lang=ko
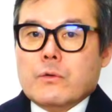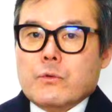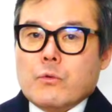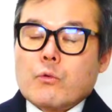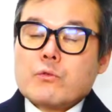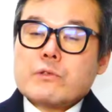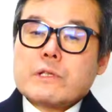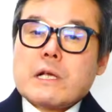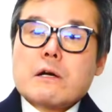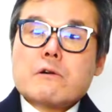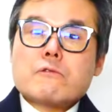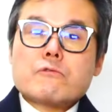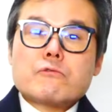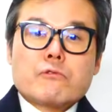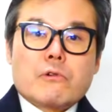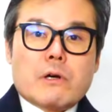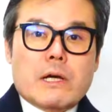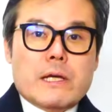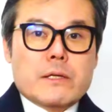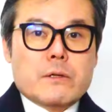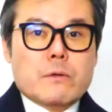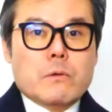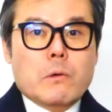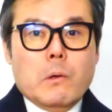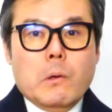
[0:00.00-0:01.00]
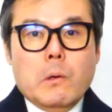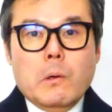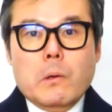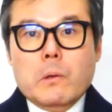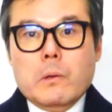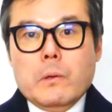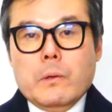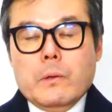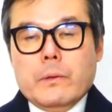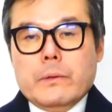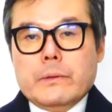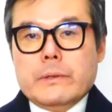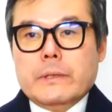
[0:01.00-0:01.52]
용산구로 가
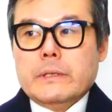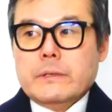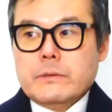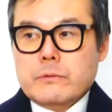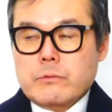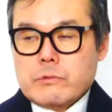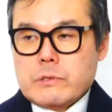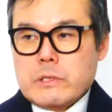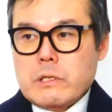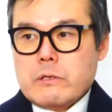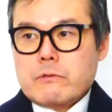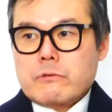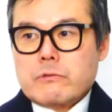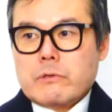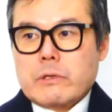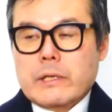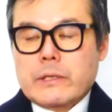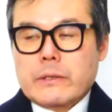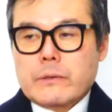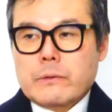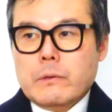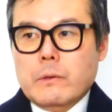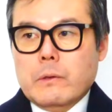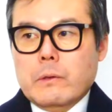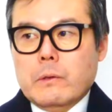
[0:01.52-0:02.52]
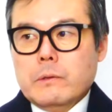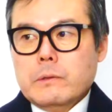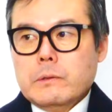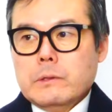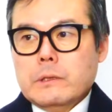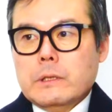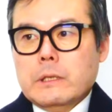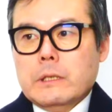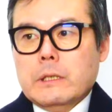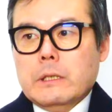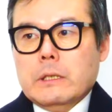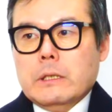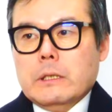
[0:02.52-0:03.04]
있고, 예? 용산구로 가 있고,
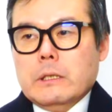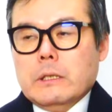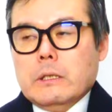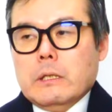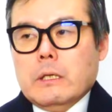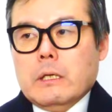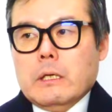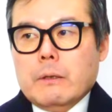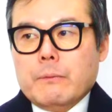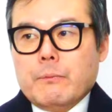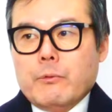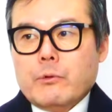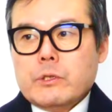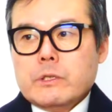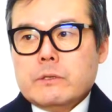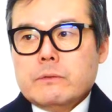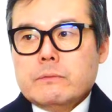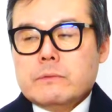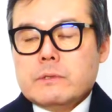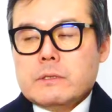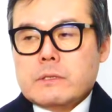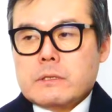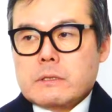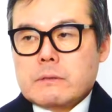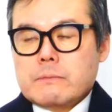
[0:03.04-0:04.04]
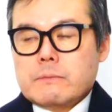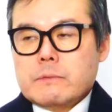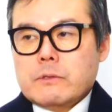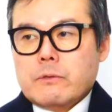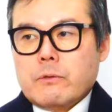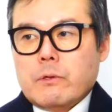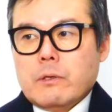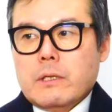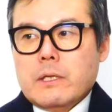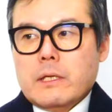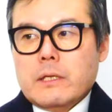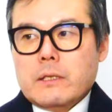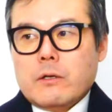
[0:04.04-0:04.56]
어, 본인 지금 이제
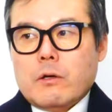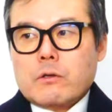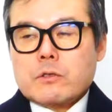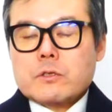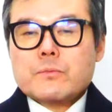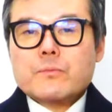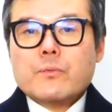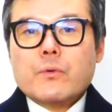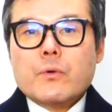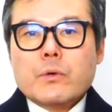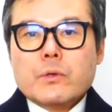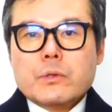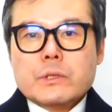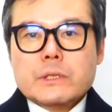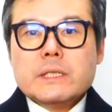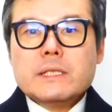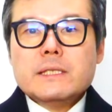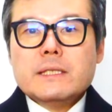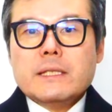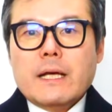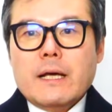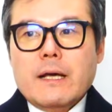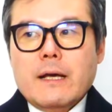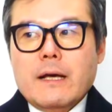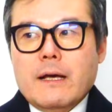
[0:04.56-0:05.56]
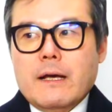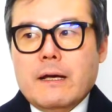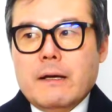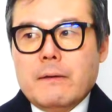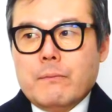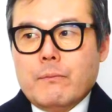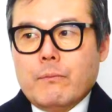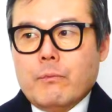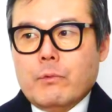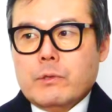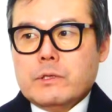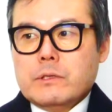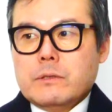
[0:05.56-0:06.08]
원래 영등포
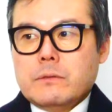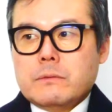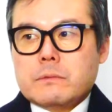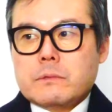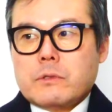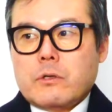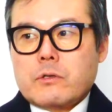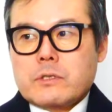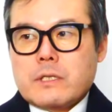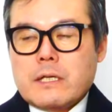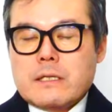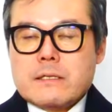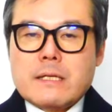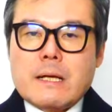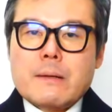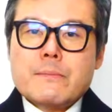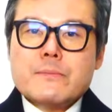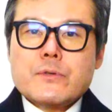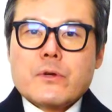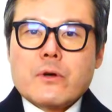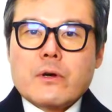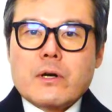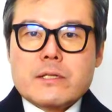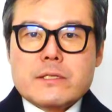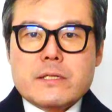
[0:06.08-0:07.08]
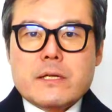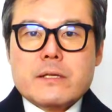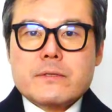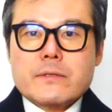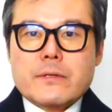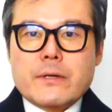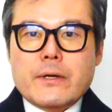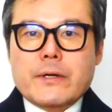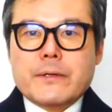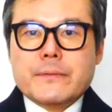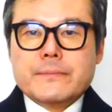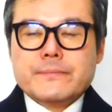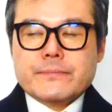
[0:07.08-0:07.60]
을인데, 본인 거기서 한 삼성까지
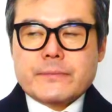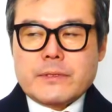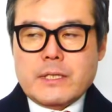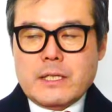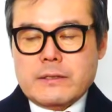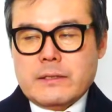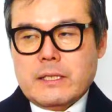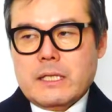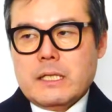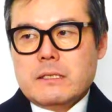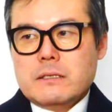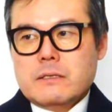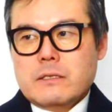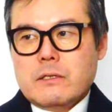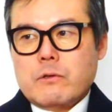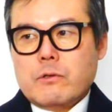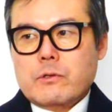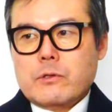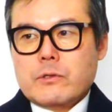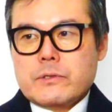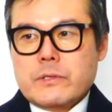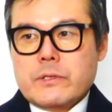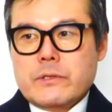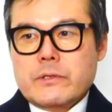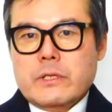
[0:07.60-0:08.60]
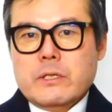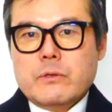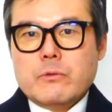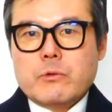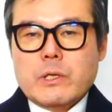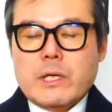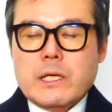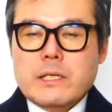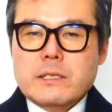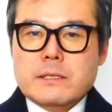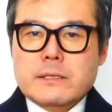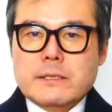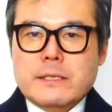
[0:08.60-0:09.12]
했어요. 상당히 이제 권영세 의원이
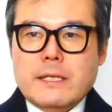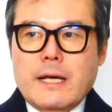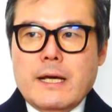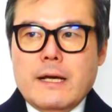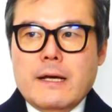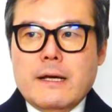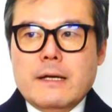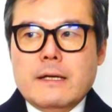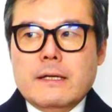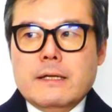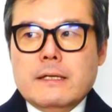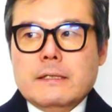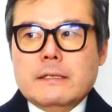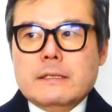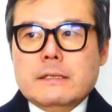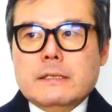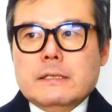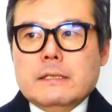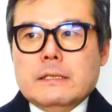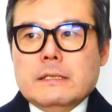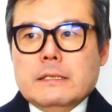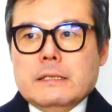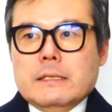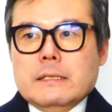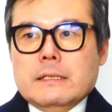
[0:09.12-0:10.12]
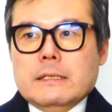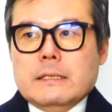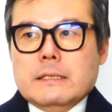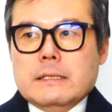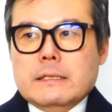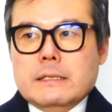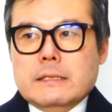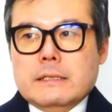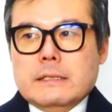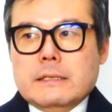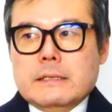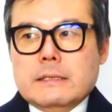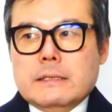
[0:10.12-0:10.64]
오래 했는데,
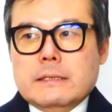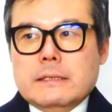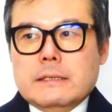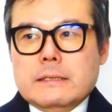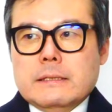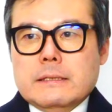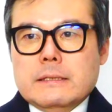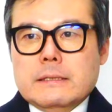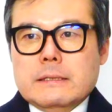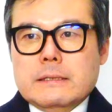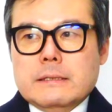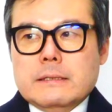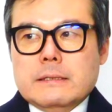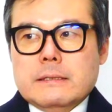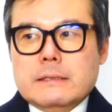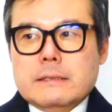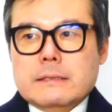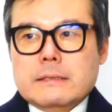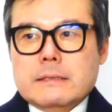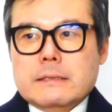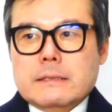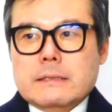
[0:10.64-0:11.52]
어,